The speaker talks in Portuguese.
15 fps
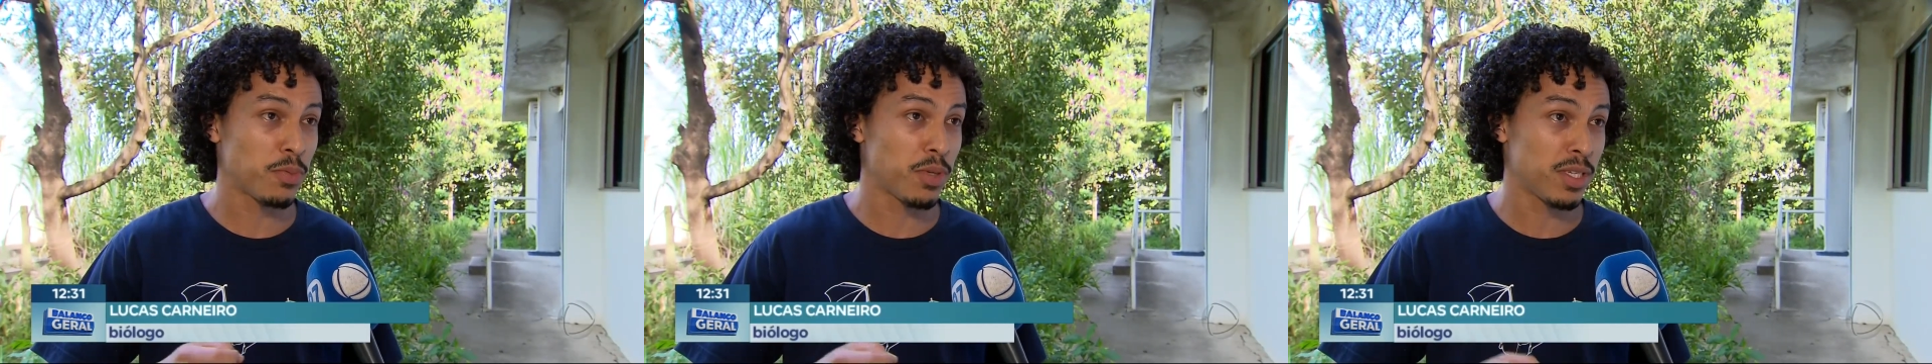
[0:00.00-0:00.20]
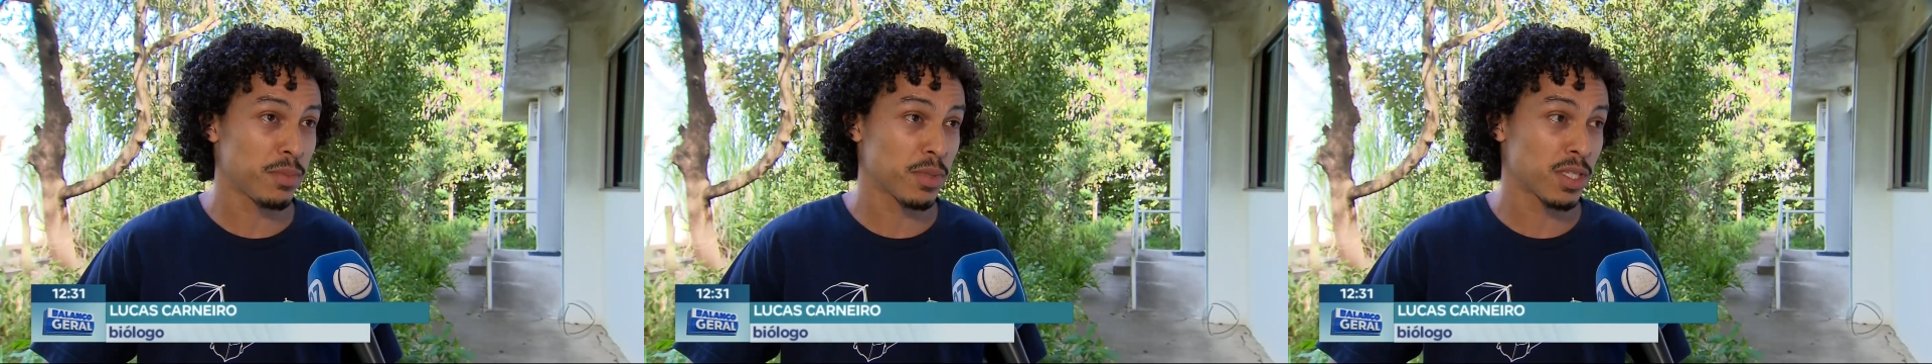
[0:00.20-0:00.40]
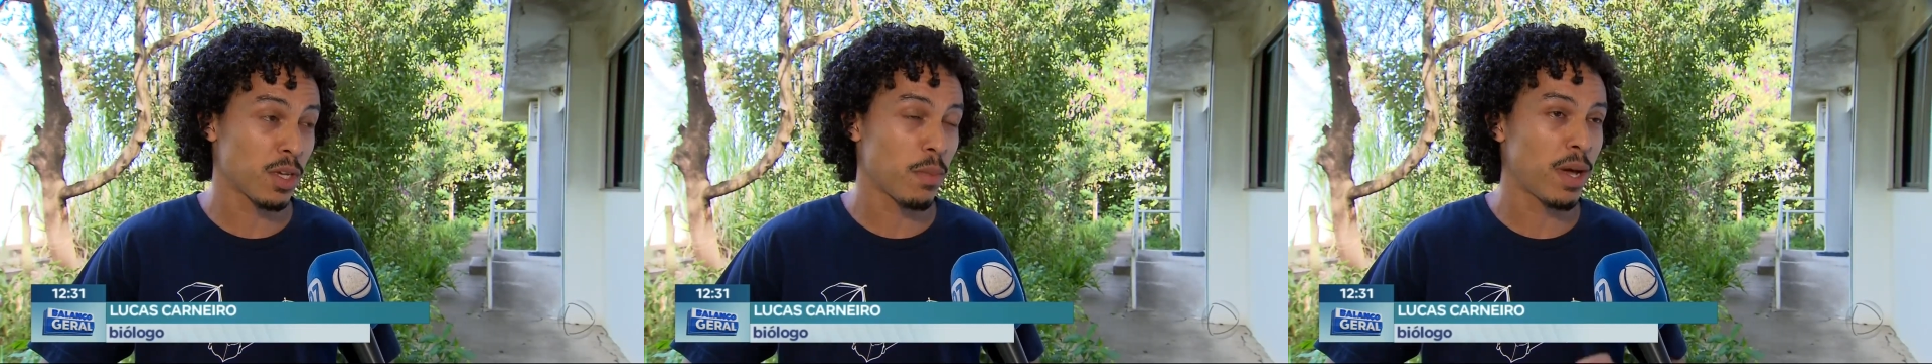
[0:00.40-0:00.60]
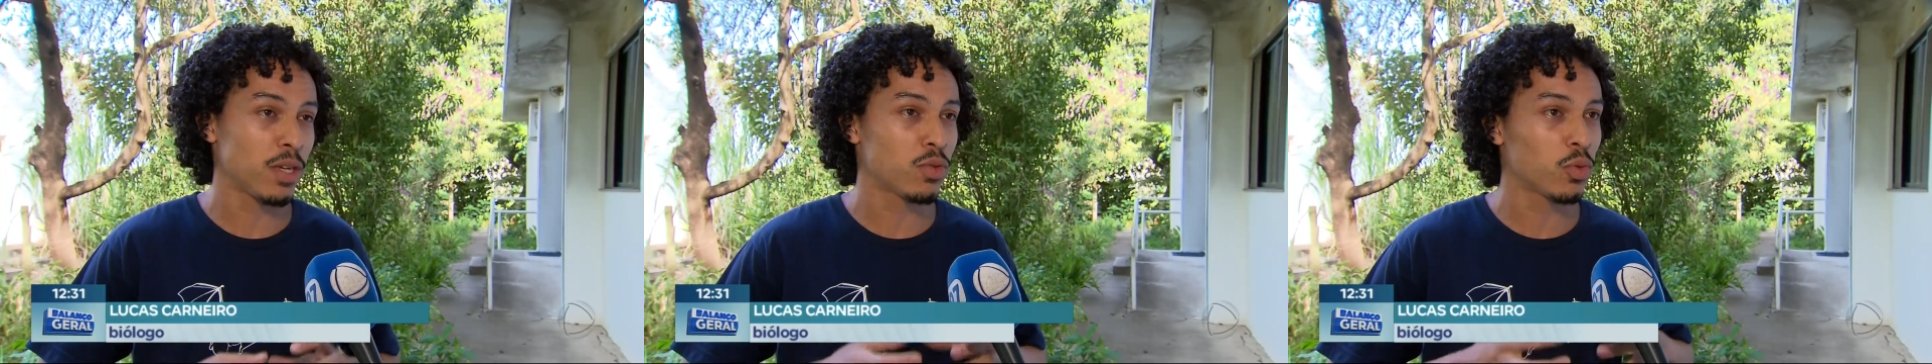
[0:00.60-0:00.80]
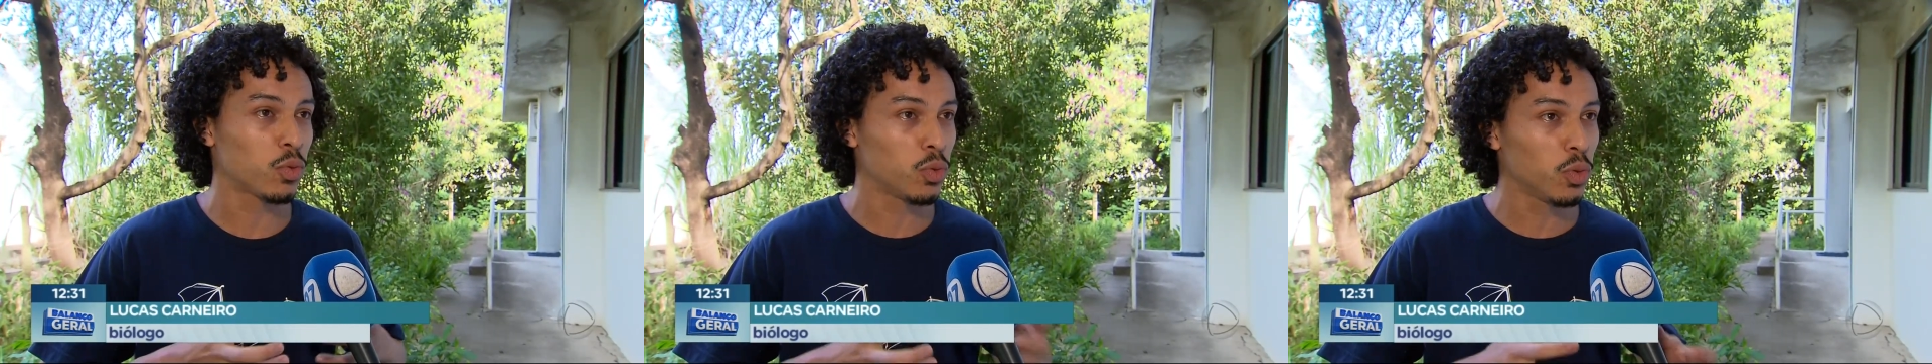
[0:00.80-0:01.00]
por exemplo, que são
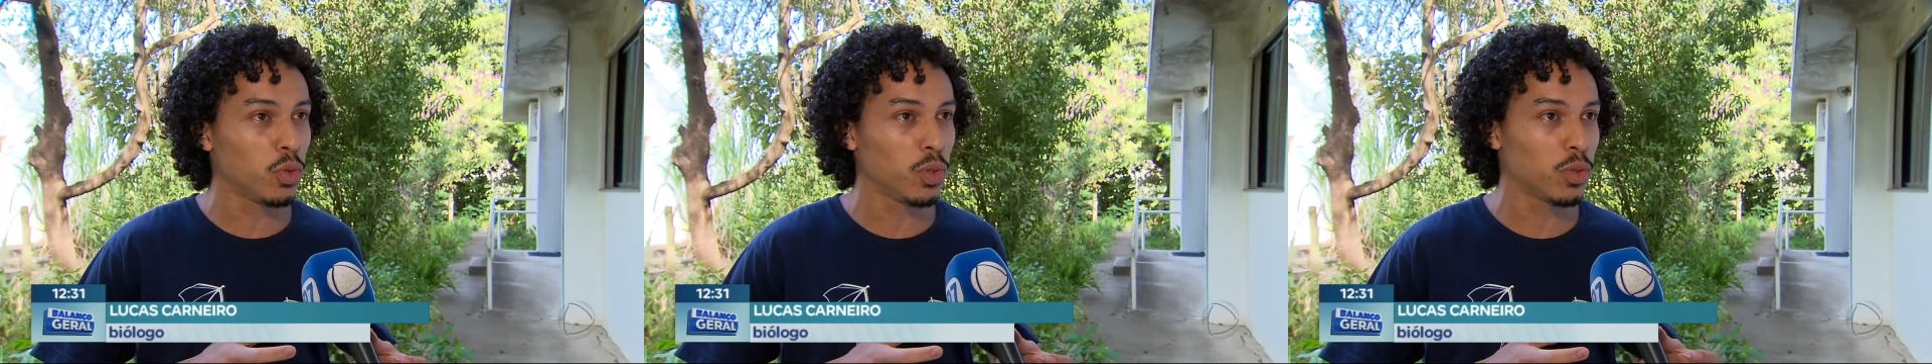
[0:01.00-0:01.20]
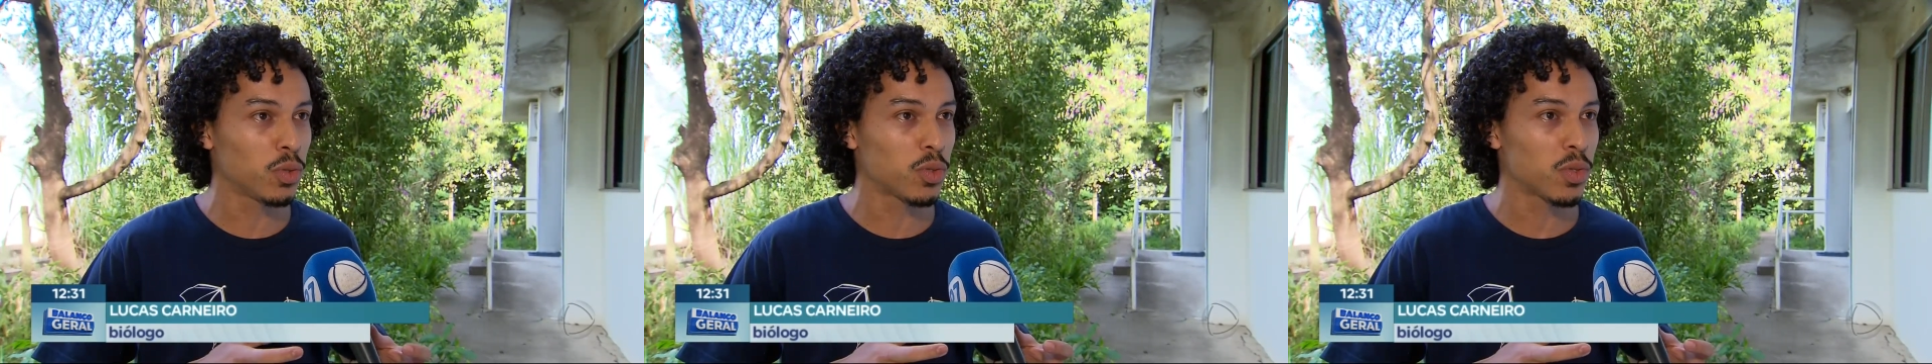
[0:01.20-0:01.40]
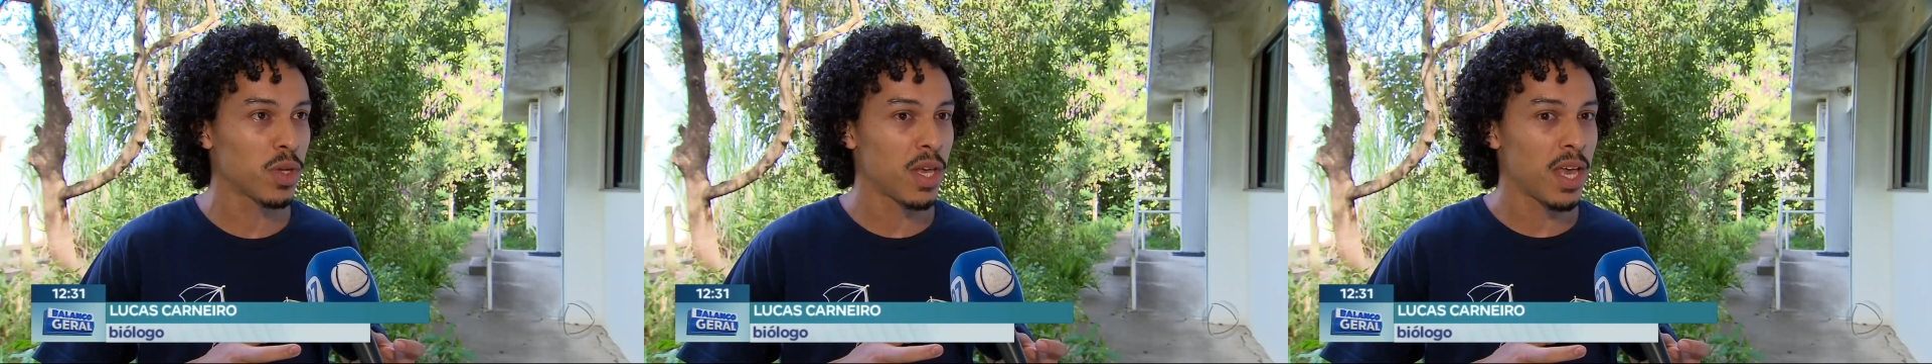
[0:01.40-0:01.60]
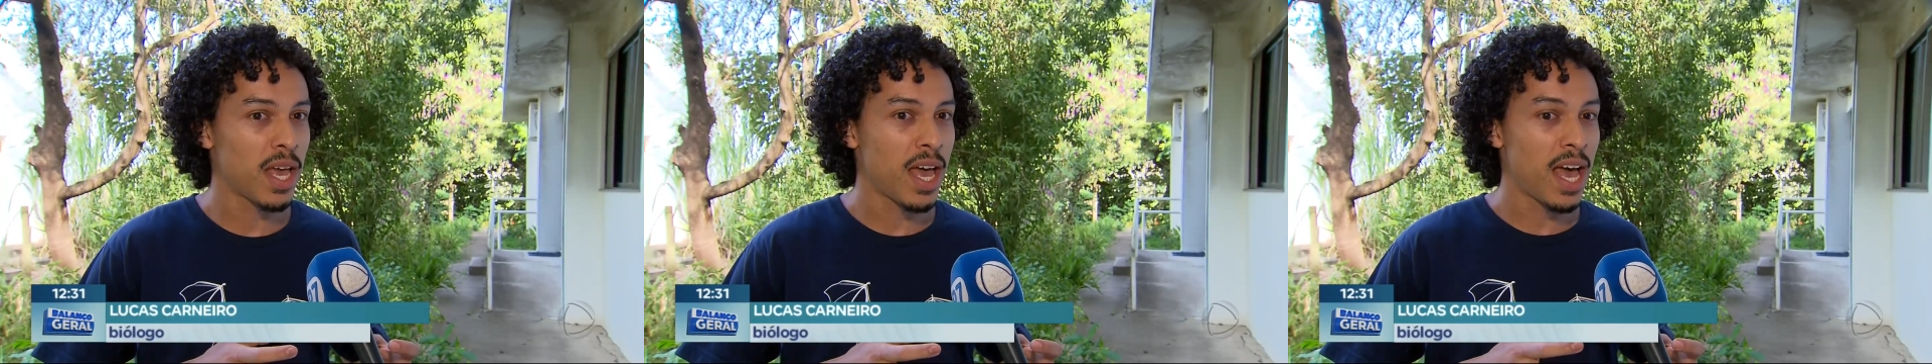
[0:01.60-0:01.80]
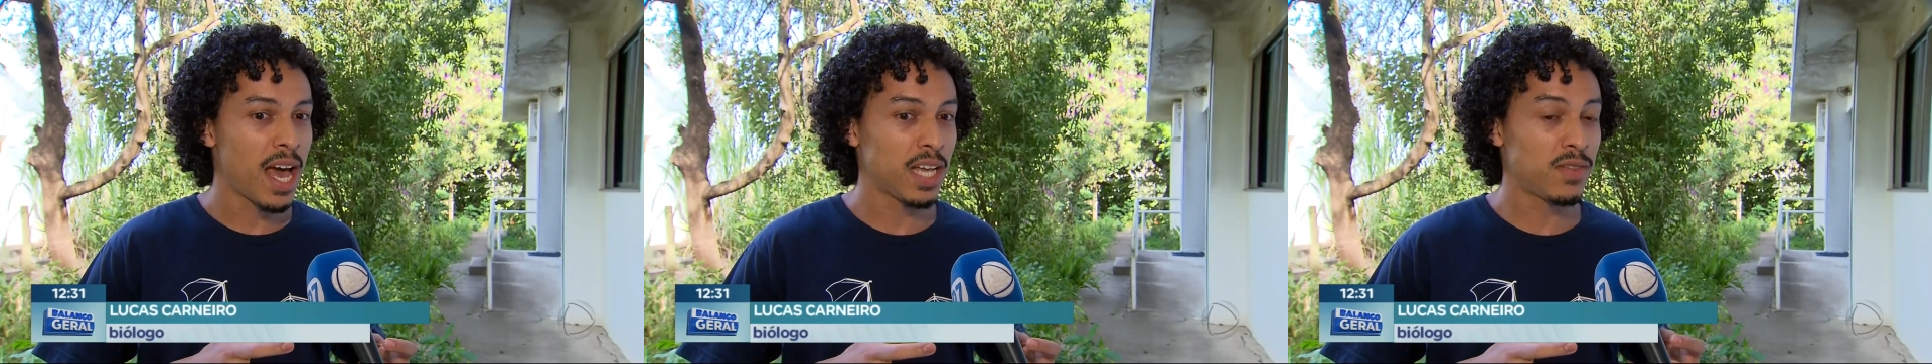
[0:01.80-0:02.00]
mais noturnos,
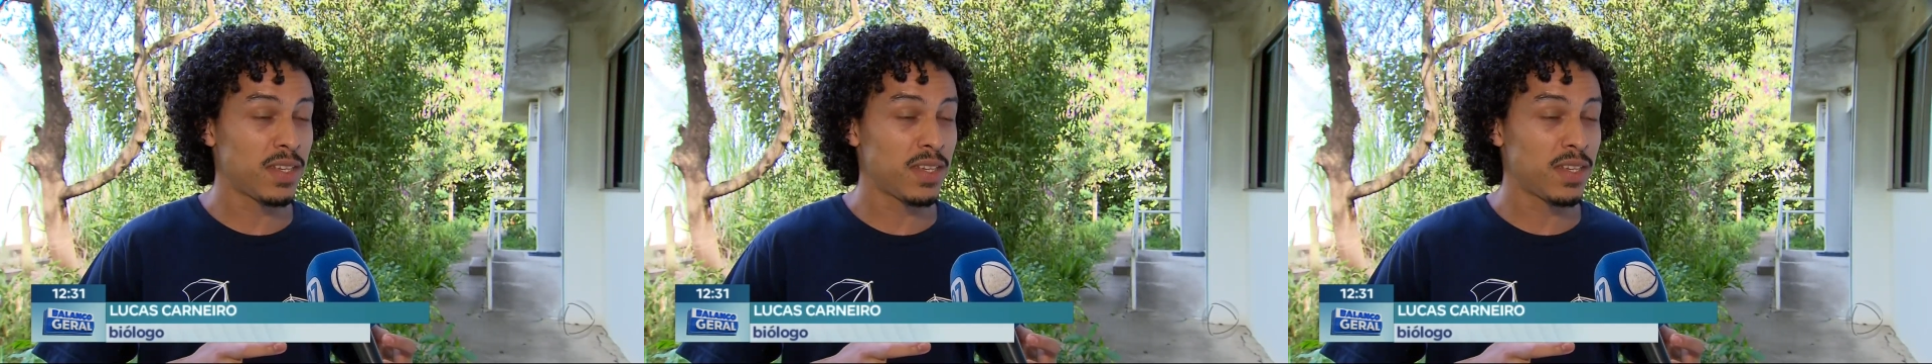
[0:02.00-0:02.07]
às